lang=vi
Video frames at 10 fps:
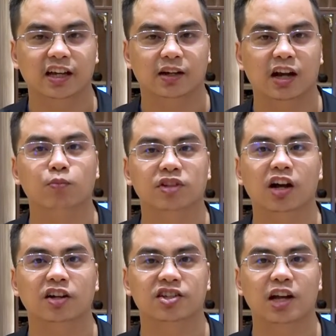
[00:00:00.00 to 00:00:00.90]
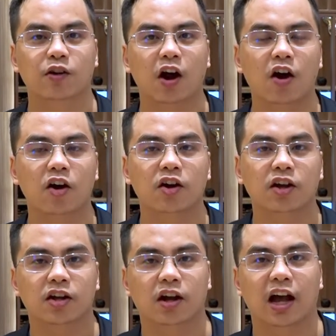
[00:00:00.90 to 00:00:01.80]
nhưng đồng thời sau đó
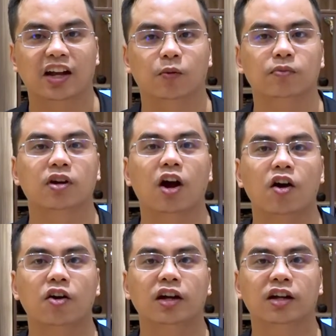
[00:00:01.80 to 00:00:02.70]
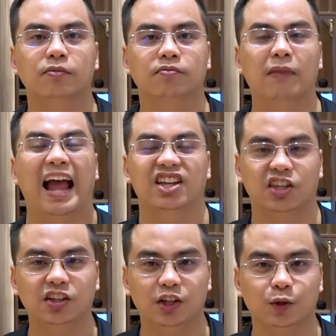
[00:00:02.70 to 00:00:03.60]
anh cũng có bạn
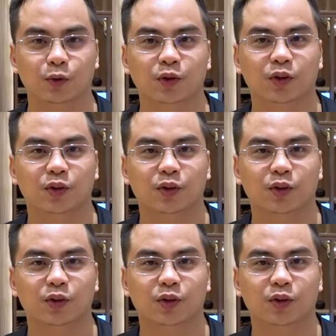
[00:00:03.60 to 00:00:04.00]
giới thiệu